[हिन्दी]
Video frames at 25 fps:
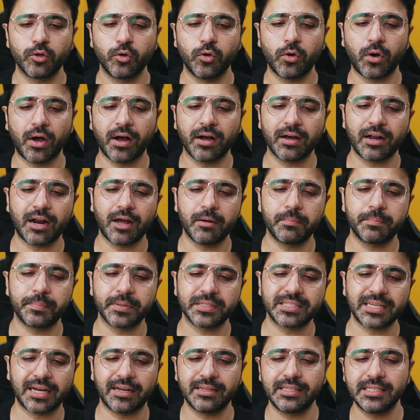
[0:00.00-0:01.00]
तो अगर आप
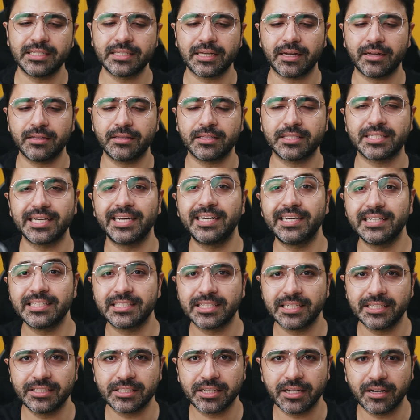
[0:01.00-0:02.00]
साथ ही साथ सेटिंग
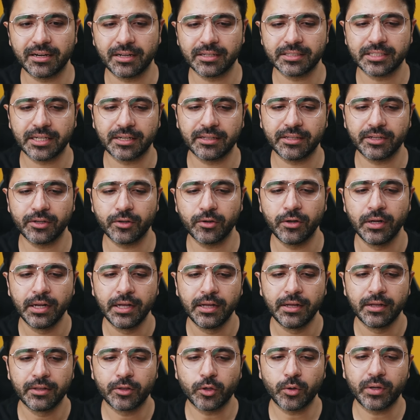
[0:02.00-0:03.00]
चेंज करना चाहते हो
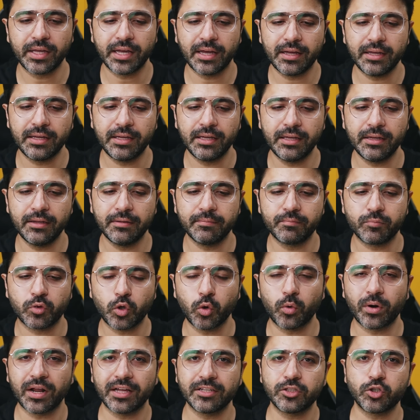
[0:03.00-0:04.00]
तो क्या है कि कि
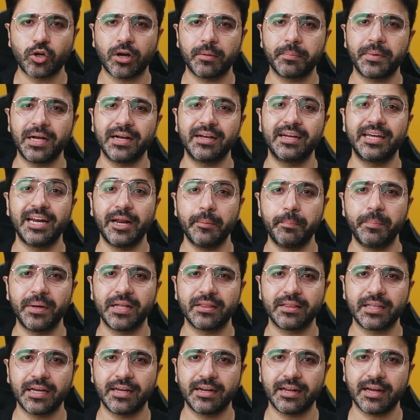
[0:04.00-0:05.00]
थोड़ा जो आपका ग्रिप
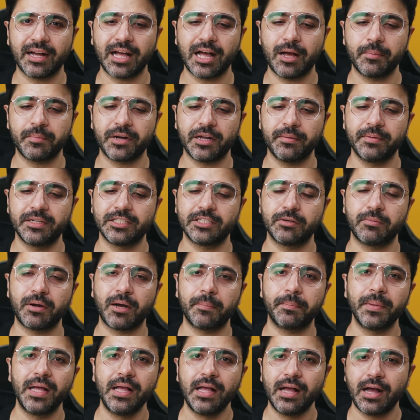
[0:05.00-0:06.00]
बनता है ना कैमरा में जब
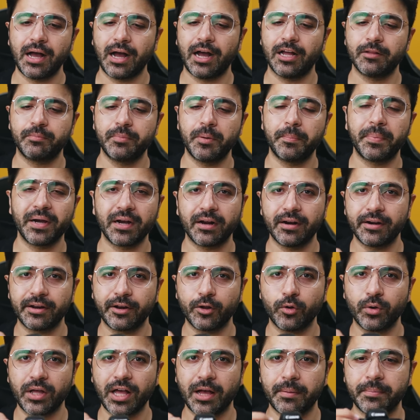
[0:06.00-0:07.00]
आप हाथ में पकड़
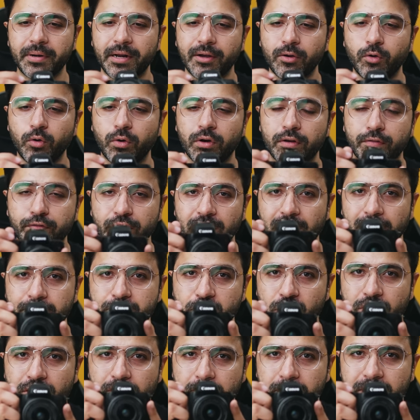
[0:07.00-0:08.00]
रहे हो कैमरा को और फिर आप
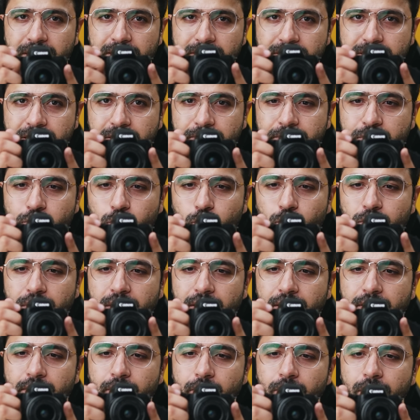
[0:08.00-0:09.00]
शटर बटन से भी शूट
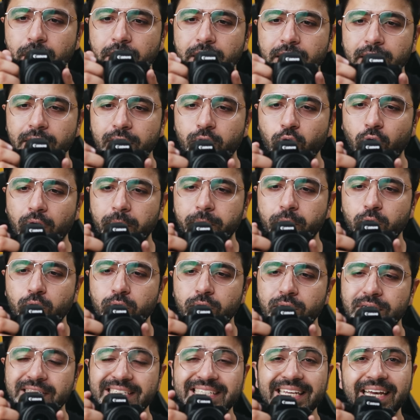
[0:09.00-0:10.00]
कर रहे हो तो
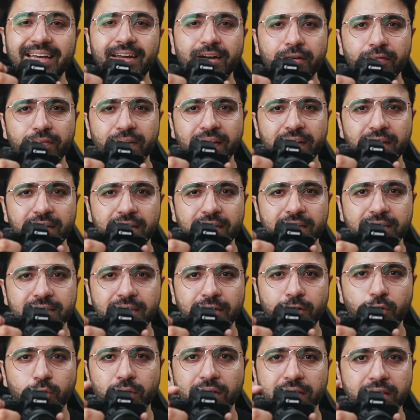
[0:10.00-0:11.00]
आपको सेकेंड फिंगर का
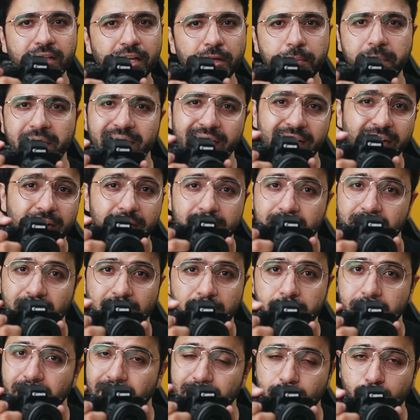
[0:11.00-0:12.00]
ज़रूरत नहीं पड़ेगा
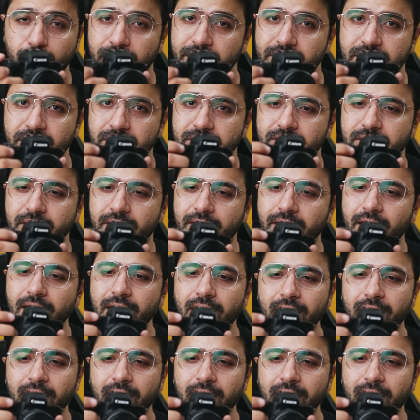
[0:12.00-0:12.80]
थम का टू एडजस्ट है